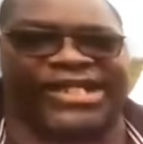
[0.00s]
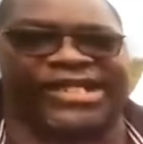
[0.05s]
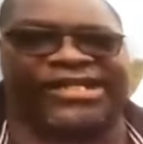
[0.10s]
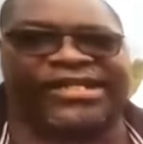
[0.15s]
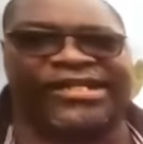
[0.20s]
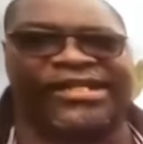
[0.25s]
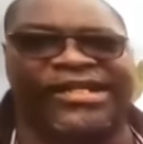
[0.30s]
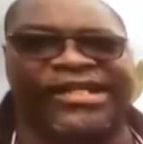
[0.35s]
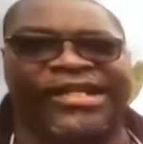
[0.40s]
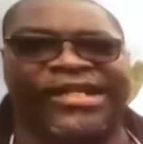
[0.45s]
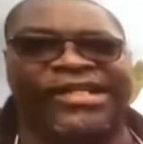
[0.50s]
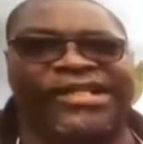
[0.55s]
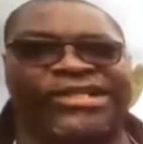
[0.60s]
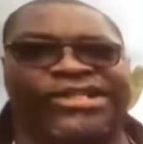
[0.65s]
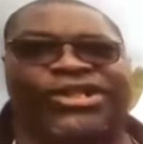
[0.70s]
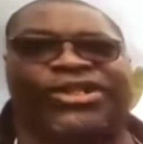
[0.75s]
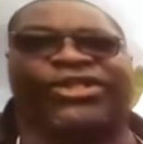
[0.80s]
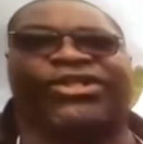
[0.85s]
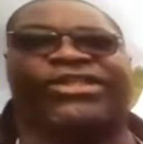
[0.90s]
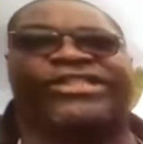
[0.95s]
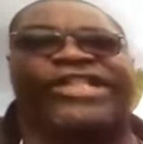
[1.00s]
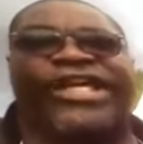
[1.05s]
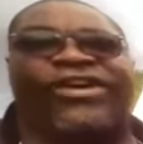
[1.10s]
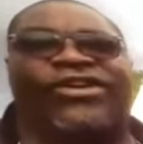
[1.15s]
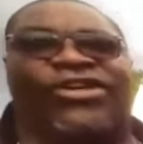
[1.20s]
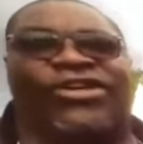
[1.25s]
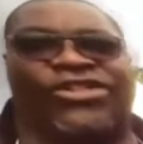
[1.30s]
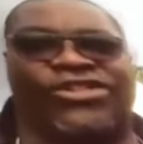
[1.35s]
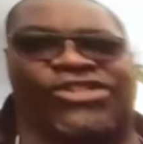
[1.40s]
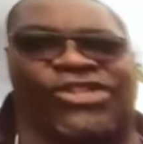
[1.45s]
que je retiens, je
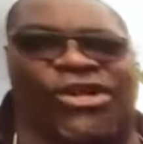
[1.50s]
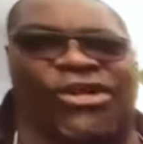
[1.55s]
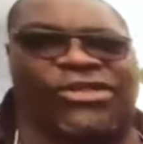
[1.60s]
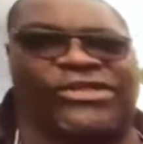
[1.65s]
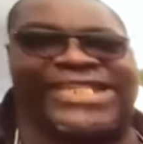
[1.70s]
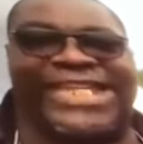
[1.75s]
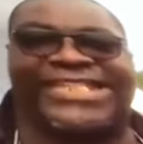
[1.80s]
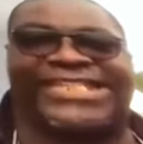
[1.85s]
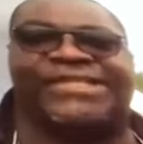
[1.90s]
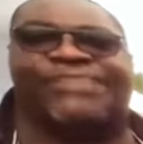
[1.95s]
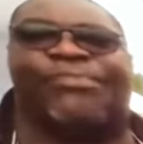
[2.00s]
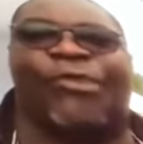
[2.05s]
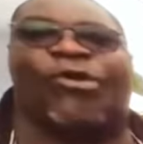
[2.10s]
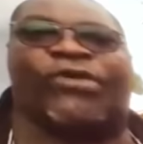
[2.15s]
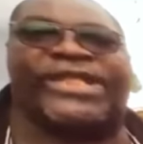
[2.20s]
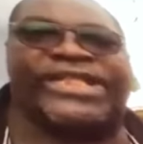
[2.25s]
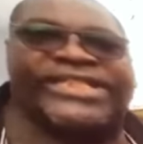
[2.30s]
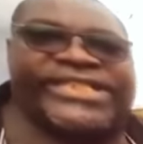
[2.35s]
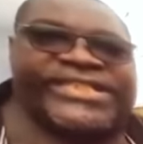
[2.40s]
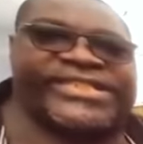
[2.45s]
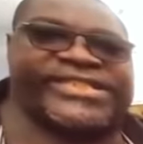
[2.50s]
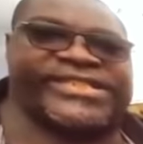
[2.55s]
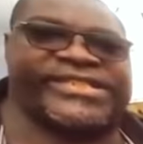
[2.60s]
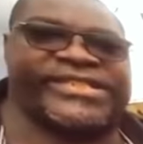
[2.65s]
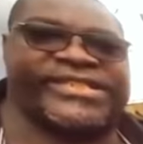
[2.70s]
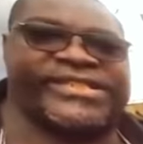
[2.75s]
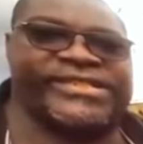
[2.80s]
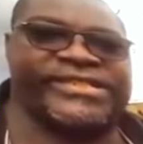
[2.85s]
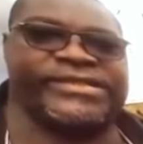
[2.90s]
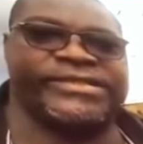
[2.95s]
retiens une leçon des
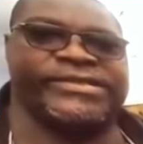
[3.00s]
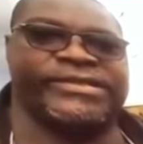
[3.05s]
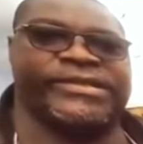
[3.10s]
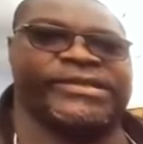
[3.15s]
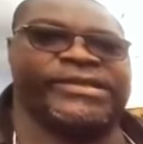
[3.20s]
hypocrites.